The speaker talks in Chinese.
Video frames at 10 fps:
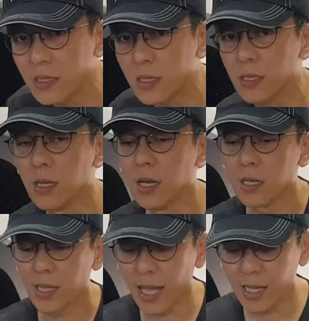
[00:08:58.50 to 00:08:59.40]
侧，
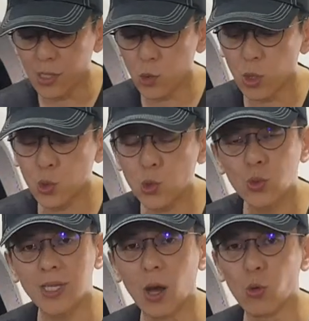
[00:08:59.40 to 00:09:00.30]
它可以做
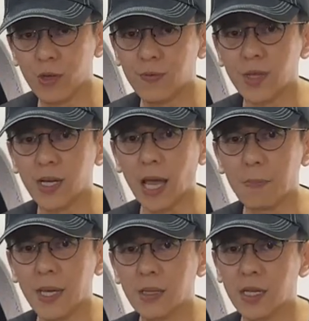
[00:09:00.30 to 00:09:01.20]
竖角微幅的改
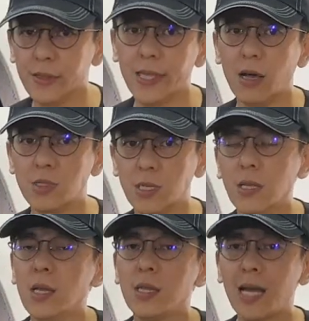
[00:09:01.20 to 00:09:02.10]
变跟调整。
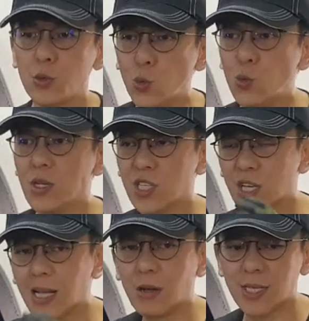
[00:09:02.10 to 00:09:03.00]
那如果
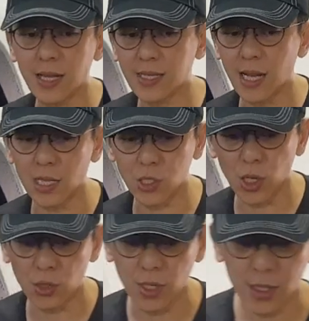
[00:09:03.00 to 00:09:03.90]
车高降下来之后，